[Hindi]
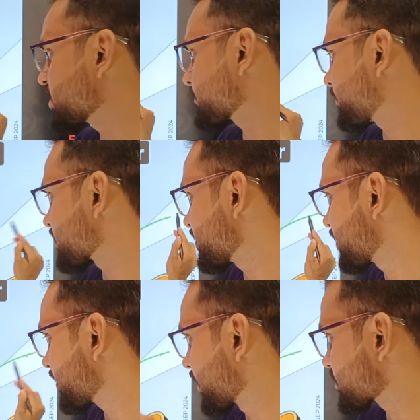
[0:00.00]
20
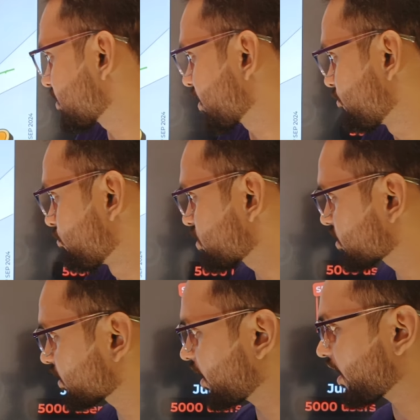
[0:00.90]
परसेंट एक्स्ट्रा
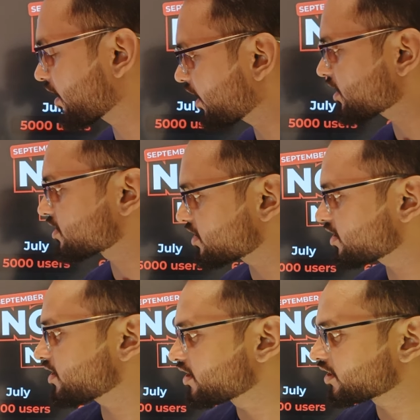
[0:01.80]
यूज़ क्या करना है
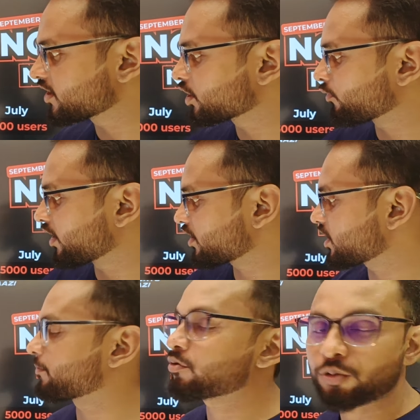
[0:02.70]
जी ई टी
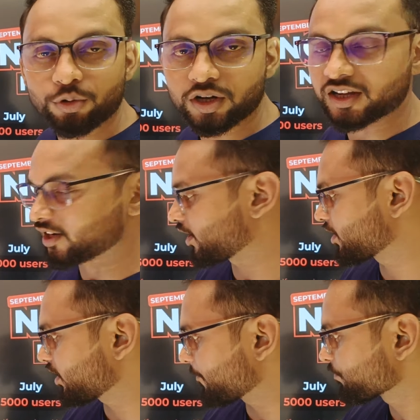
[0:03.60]
ट्वेंटी आपको कोड डालना
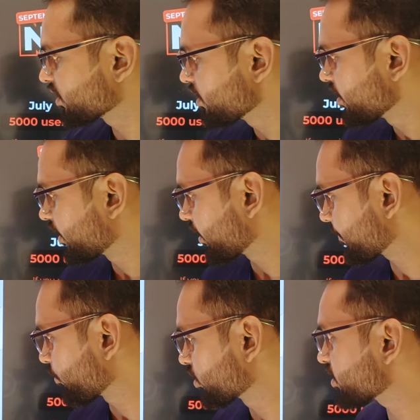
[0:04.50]
है ठीक है
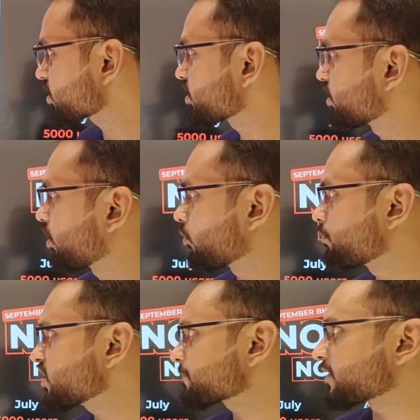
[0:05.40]
डिपॉजिट
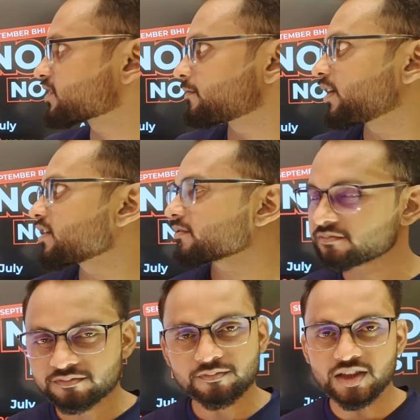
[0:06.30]
नाउ 20 परसेंट भाई
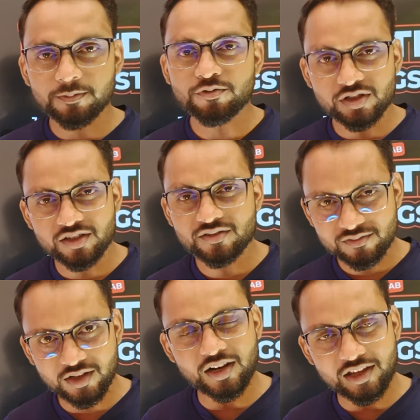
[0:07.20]
मतलब कुछ
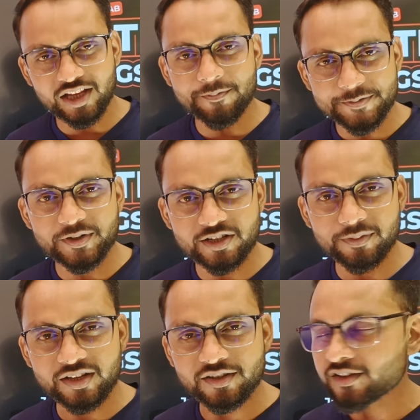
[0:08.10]
कहलाता है 20
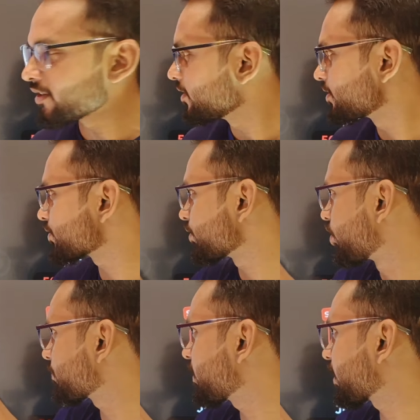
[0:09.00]
परसेंट भाई
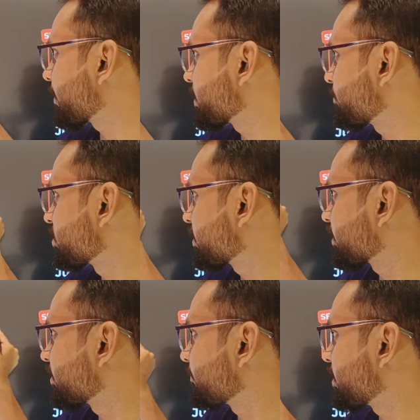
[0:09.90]
सौ रुपये अगर आप डिपॉजिट
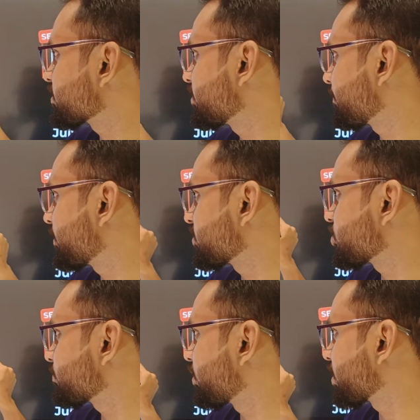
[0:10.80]
करते हैं भाई सीधे
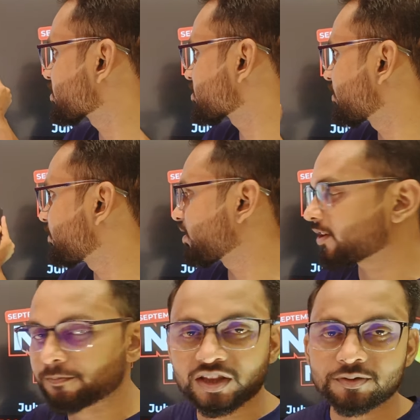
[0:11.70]
पच्चीस रुपये और एक्स्ट्रा
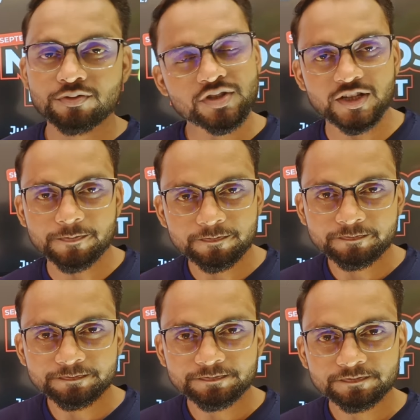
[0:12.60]
मिलेंगे मतलब सोचिए
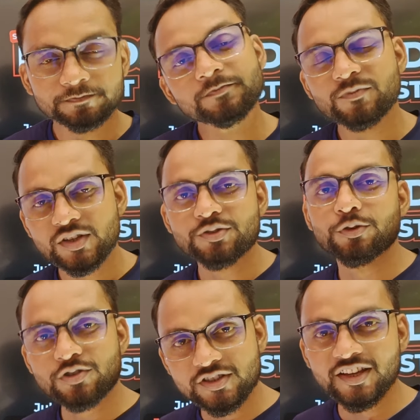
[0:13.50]

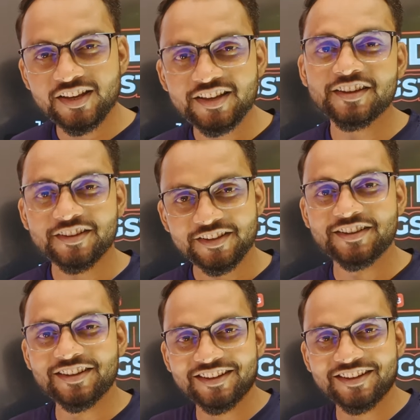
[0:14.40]
सोचिए